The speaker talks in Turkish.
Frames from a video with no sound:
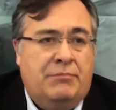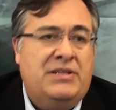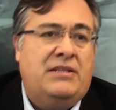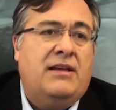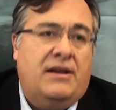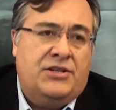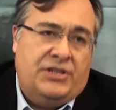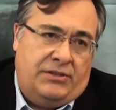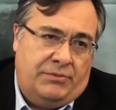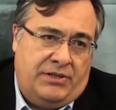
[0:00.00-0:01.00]
bizi
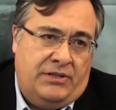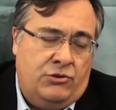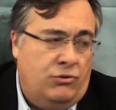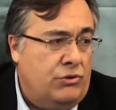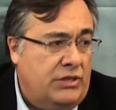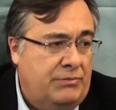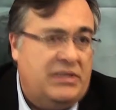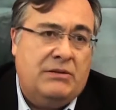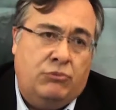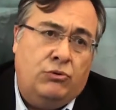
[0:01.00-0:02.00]
tercih etmesini istiyoruz ki
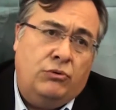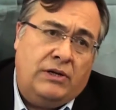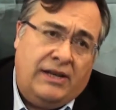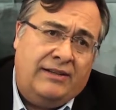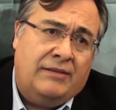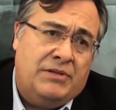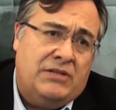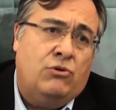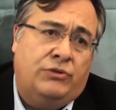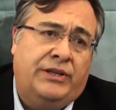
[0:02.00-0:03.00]
biz de bu konunun kalitemizi
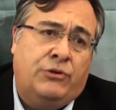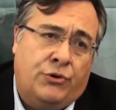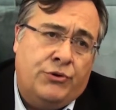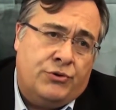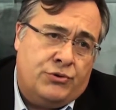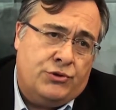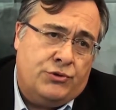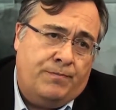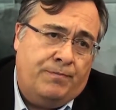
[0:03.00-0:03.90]
de ortaya koyuyoruz.